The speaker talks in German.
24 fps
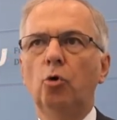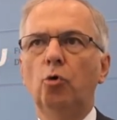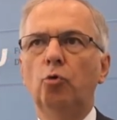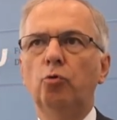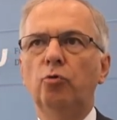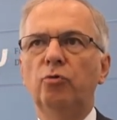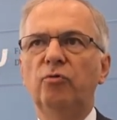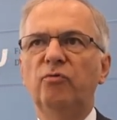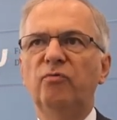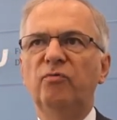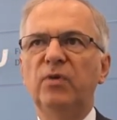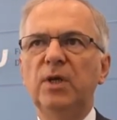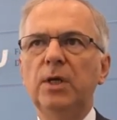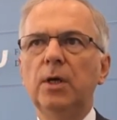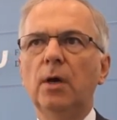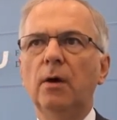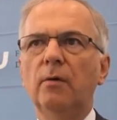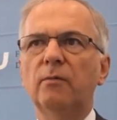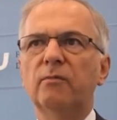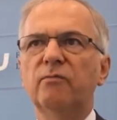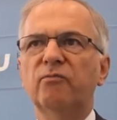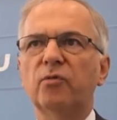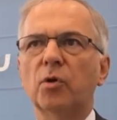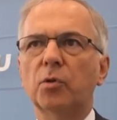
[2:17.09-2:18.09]
Und
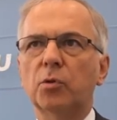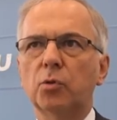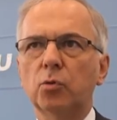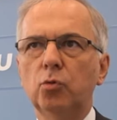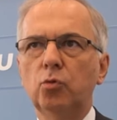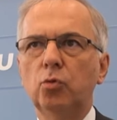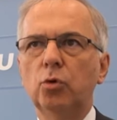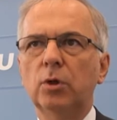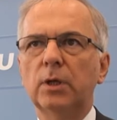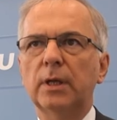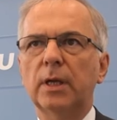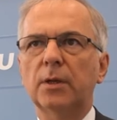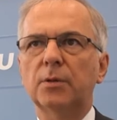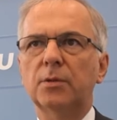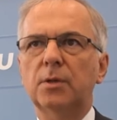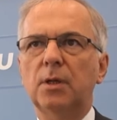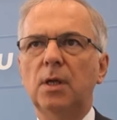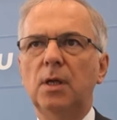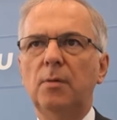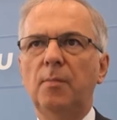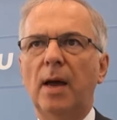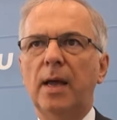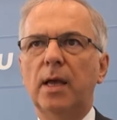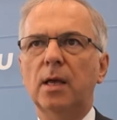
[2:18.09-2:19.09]
wir versuchen, das
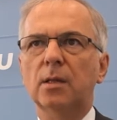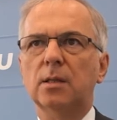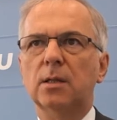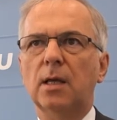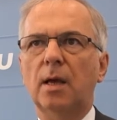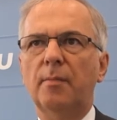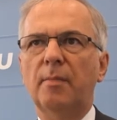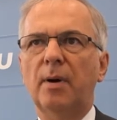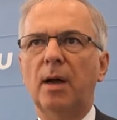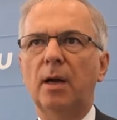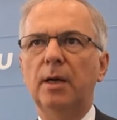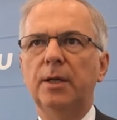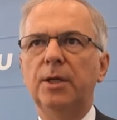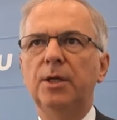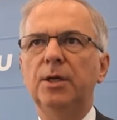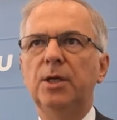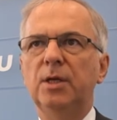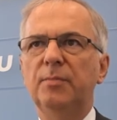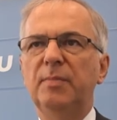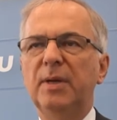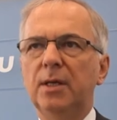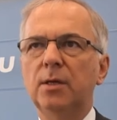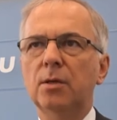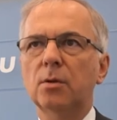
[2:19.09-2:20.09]
Thema erst einmal in
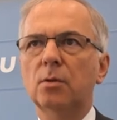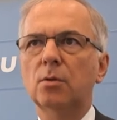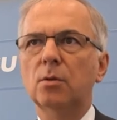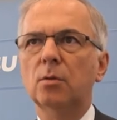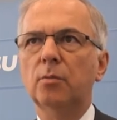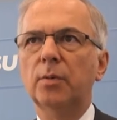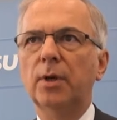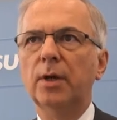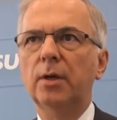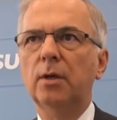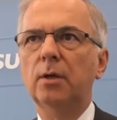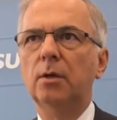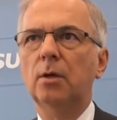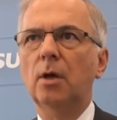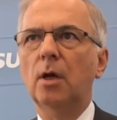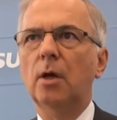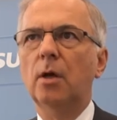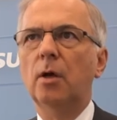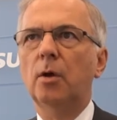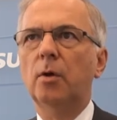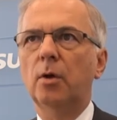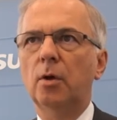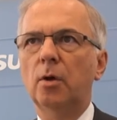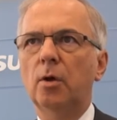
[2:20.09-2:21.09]
die Medien zu bringen
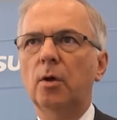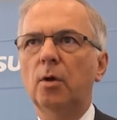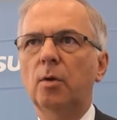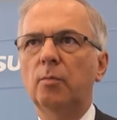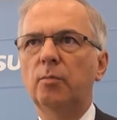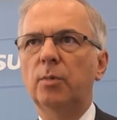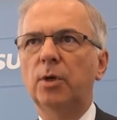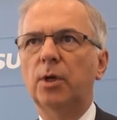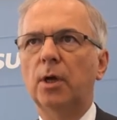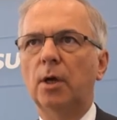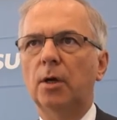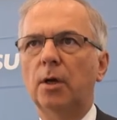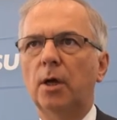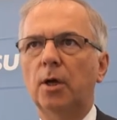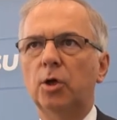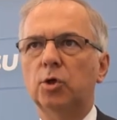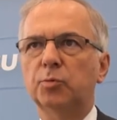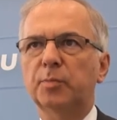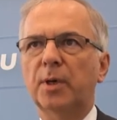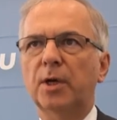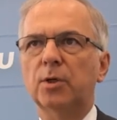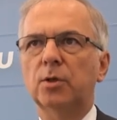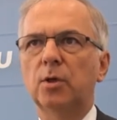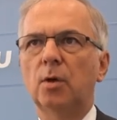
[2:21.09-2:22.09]
mit einer
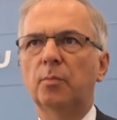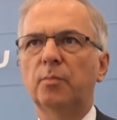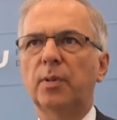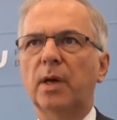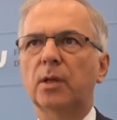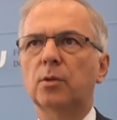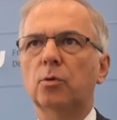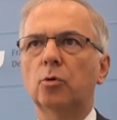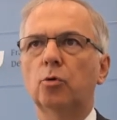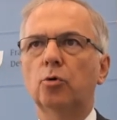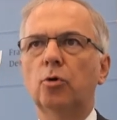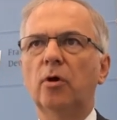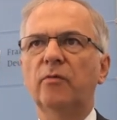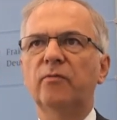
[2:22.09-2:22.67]
entsprechenden Presse- und